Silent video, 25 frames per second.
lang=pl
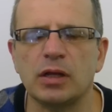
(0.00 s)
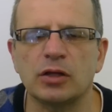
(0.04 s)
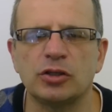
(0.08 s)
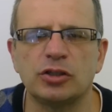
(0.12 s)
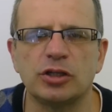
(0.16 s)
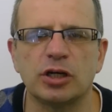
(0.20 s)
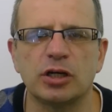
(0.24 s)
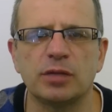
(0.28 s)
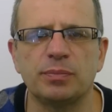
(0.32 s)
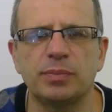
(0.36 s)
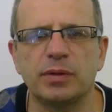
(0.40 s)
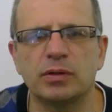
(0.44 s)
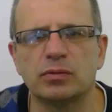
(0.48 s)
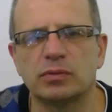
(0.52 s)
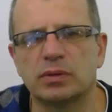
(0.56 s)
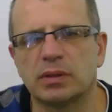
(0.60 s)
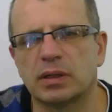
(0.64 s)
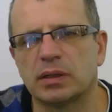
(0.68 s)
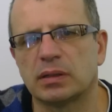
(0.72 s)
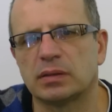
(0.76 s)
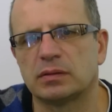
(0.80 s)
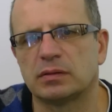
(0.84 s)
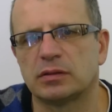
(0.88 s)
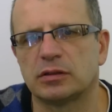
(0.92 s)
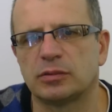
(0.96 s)
cierpię
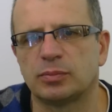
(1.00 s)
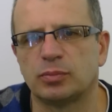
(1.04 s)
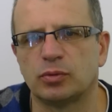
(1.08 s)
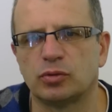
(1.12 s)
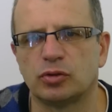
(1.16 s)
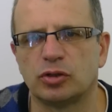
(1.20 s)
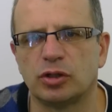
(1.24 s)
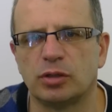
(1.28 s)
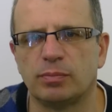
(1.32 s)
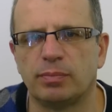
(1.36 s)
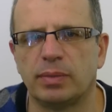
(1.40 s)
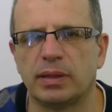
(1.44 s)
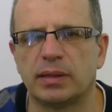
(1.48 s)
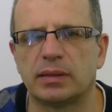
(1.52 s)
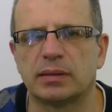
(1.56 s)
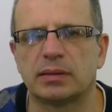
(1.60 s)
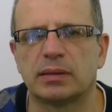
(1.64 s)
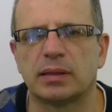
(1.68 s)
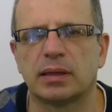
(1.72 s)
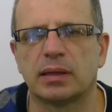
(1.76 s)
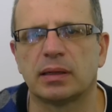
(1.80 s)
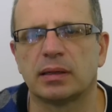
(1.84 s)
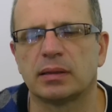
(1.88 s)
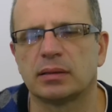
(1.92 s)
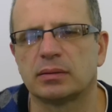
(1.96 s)
na zespół
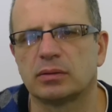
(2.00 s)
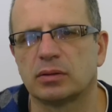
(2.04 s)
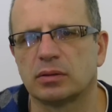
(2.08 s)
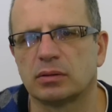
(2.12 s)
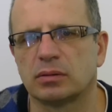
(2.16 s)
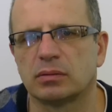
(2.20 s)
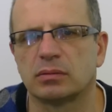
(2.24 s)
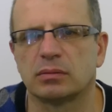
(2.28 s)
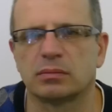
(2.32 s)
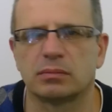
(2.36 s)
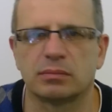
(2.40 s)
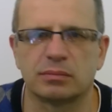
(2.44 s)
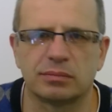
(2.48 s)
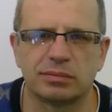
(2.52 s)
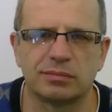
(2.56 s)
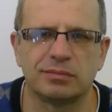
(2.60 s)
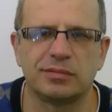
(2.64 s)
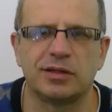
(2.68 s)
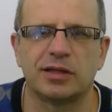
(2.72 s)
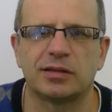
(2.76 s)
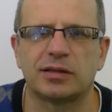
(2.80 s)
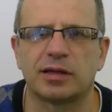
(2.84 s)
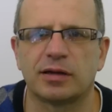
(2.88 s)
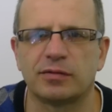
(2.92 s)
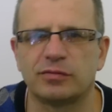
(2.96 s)
Gilberta, no
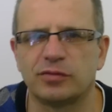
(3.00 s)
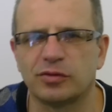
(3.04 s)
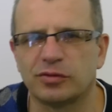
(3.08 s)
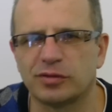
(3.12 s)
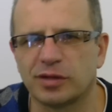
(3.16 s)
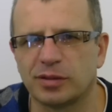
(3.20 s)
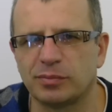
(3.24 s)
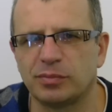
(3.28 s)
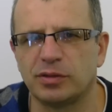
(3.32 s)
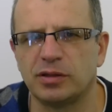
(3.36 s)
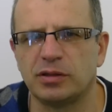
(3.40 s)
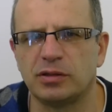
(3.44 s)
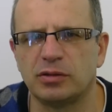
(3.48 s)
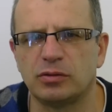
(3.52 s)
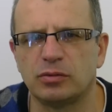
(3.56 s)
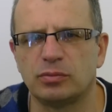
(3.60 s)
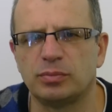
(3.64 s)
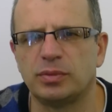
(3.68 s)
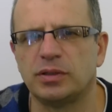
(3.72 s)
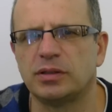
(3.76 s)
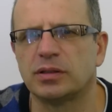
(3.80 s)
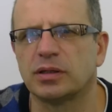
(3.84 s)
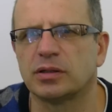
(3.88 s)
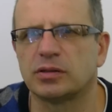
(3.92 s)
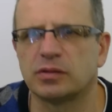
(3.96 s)
nietrawiona
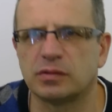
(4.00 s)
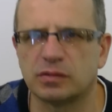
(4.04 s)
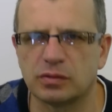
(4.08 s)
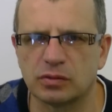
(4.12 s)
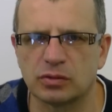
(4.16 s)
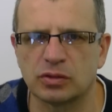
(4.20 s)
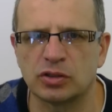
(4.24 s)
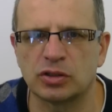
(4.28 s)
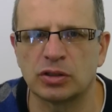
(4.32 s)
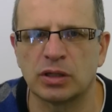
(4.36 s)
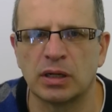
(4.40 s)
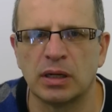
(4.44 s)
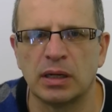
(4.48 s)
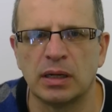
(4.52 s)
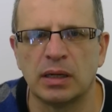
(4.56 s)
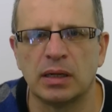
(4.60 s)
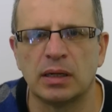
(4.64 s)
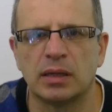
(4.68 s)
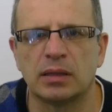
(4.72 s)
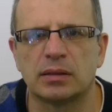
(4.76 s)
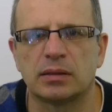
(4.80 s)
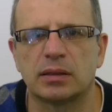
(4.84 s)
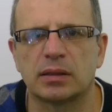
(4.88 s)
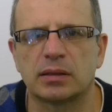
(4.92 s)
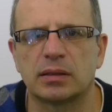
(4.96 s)
bilirubina czy coś
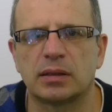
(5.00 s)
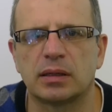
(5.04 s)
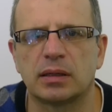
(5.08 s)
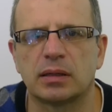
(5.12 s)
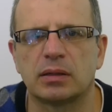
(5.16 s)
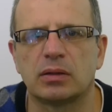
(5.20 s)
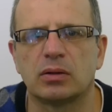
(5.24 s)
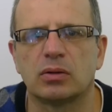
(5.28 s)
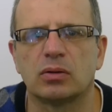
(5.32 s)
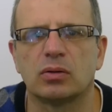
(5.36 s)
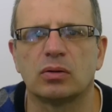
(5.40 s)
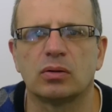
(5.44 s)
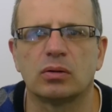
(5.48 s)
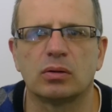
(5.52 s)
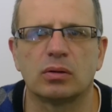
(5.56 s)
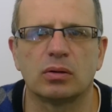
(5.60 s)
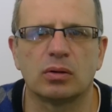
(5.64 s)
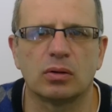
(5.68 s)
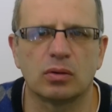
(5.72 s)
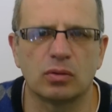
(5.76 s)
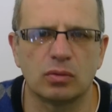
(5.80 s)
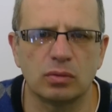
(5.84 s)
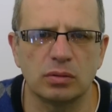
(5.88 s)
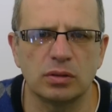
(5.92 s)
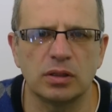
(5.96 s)
takiego.
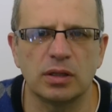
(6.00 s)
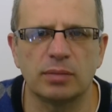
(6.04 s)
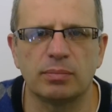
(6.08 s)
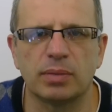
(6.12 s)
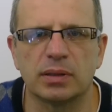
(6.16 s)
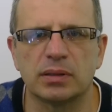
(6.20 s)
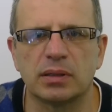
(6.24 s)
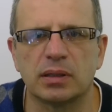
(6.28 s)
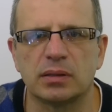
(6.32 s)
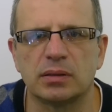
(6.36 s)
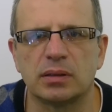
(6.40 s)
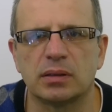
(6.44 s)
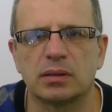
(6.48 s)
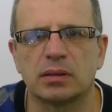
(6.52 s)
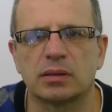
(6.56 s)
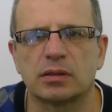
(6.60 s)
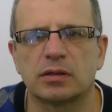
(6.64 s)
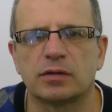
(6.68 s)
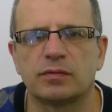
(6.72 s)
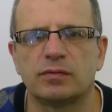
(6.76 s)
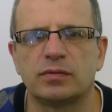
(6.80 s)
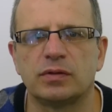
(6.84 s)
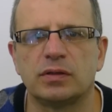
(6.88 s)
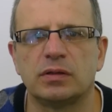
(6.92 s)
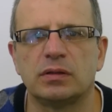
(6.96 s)
Ogólnie badania
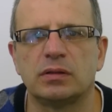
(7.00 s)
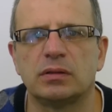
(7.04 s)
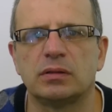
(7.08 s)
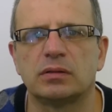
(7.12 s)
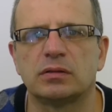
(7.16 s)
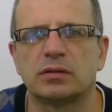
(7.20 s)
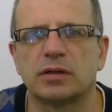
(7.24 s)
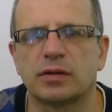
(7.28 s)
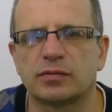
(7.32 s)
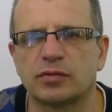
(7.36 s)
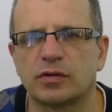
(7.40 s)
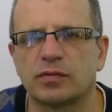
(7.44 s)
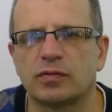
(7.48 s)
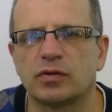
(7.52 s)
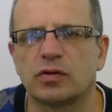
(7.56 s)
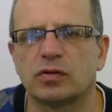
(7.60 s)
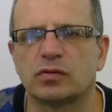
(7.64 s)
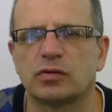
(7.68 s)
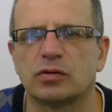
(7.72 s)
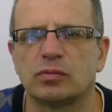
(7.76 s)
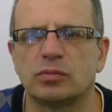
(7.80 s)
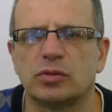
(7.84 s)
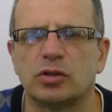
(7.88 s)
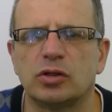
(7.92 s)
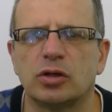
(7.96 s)
krwi zawsze
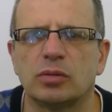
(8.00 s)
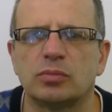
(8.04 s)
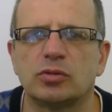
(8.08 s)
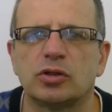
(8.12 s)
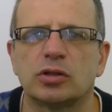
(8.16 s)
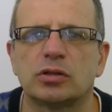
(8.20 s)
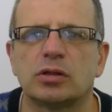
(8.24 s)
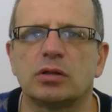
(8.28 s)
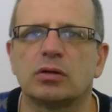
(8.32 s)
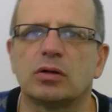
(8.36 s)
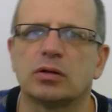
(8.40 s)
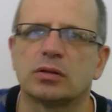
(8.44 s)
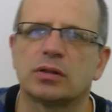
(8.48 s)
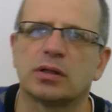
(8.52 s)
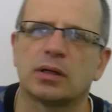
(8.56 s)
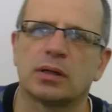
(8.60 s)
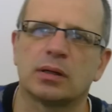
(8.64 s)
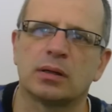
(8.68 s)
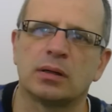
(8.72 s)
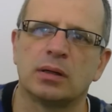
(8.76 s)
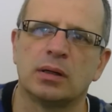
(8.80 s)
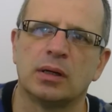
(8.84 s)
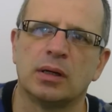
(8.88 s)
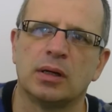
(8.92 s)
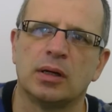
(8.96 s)
wychodzą mi dobrze, tylko
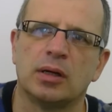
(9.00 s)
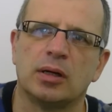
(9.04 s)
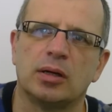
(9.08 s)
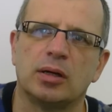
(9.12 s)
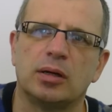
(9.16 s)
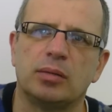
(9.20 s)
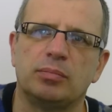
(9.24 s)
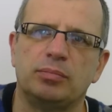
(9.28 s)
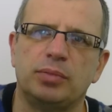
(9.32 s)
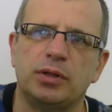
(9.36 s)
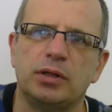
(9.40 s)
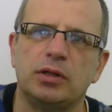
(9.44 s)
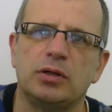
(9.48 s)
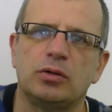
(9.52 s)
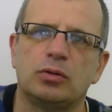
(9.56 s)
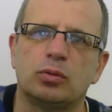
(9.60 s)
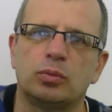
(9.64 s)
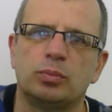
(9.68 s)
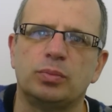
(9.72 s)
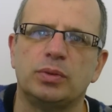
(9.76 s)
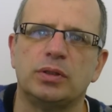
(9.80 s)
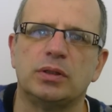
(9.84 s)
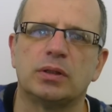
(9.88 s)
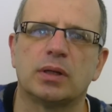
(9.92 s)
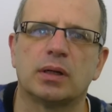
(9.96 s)
ta
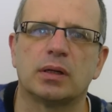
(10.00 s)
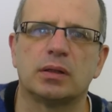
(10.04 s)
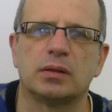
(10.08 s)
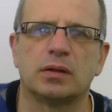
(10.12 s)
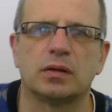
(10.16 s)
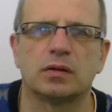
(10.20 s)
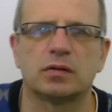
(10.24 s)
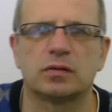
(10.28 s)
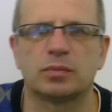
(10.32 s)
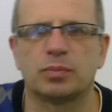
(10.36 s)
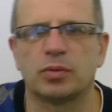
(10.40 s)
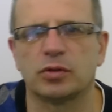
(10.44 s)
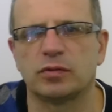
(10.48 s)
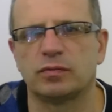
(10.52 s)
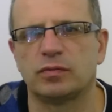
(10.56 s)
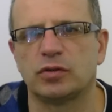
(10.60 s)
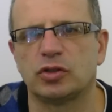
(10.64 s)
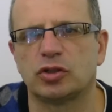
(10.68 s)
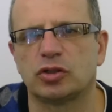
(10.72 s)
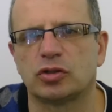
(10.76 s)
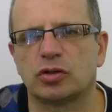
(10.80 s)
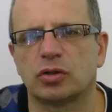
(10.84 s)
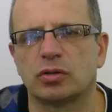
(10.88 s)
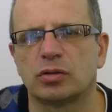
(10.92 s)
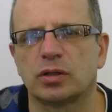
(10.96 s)
bilirubina jest
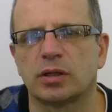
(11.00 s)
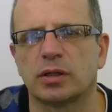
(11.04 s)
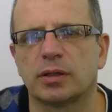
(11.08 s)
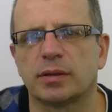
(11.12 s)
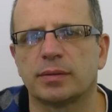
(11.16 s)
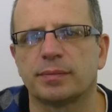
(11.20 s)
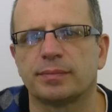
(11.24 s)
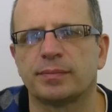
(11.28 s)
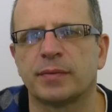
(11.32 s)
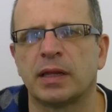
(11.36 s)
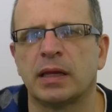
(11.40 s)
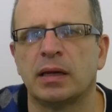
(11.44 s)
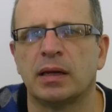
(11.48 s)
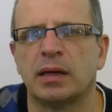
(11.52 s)
podwyższona.